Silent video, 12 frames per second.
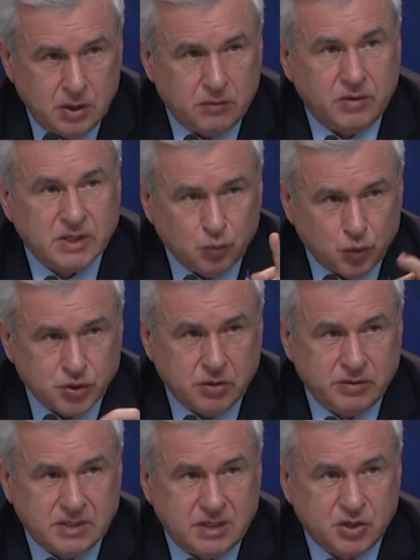
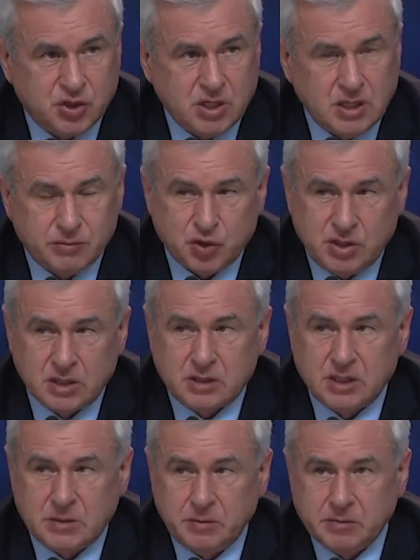возможного снижения, потому что
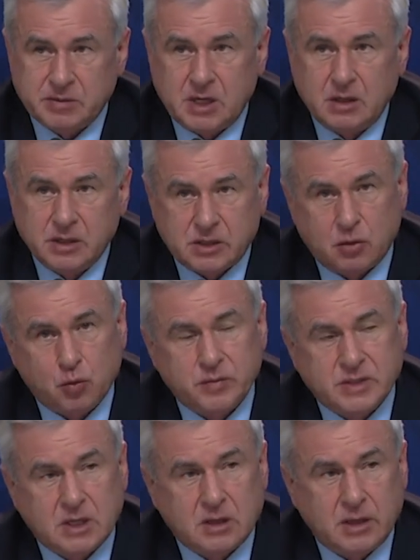некоторые СМИ написали, Лосаков
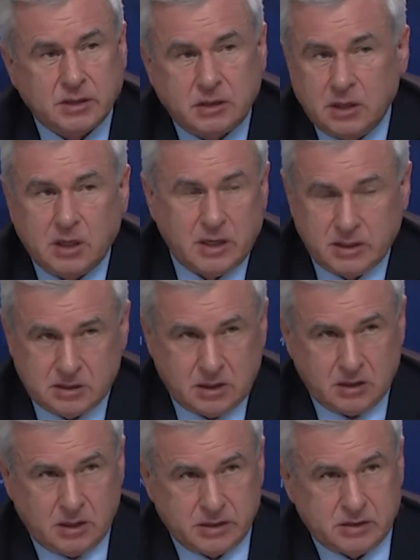согласен. Не, я не
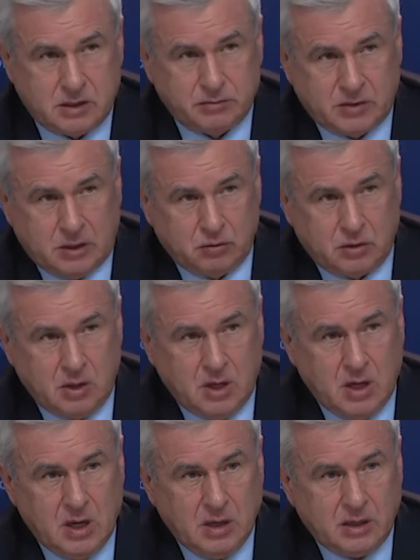согласен абсолютно.
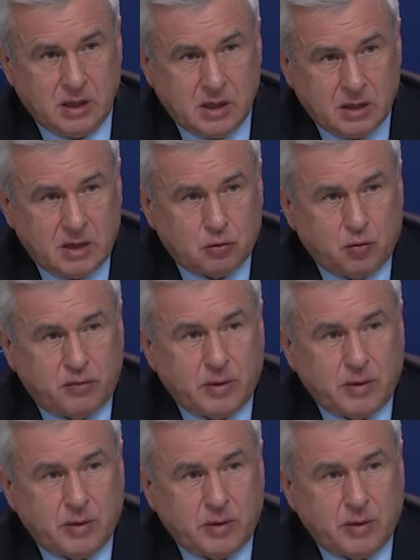Я готов